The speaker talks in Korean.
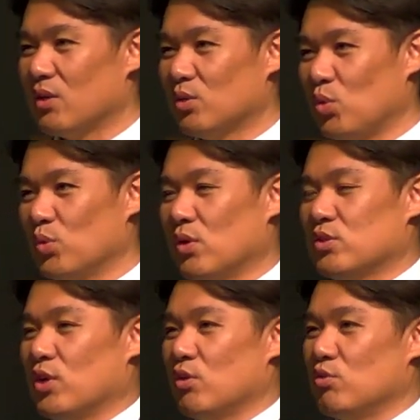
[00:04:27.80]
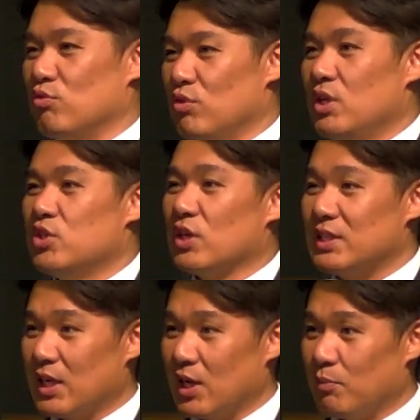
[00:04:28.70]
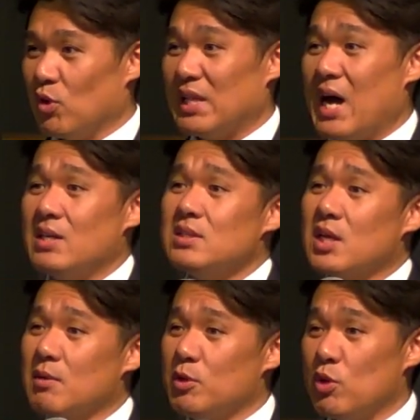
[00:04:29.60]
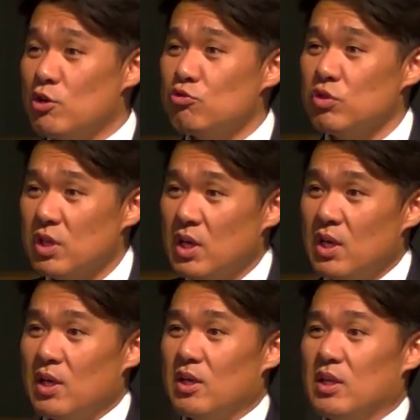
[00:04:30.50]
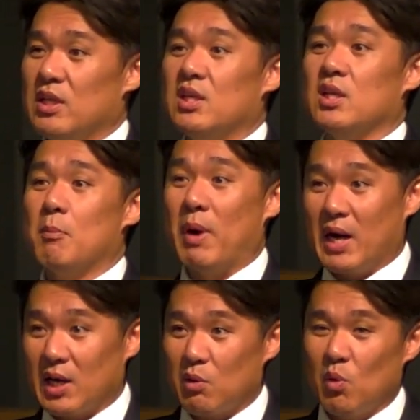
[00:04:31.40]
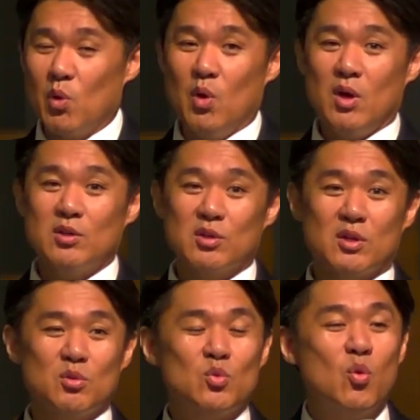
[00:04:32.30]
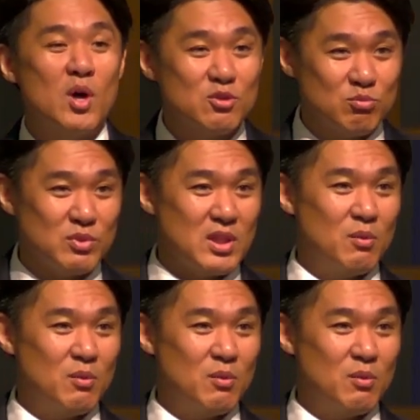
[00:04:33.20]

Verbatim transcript: 더 도덕적이고 윤리적인 사람, 더 나은 사람이 될수 있기를 바라고 그렇게 또 도와줍니다.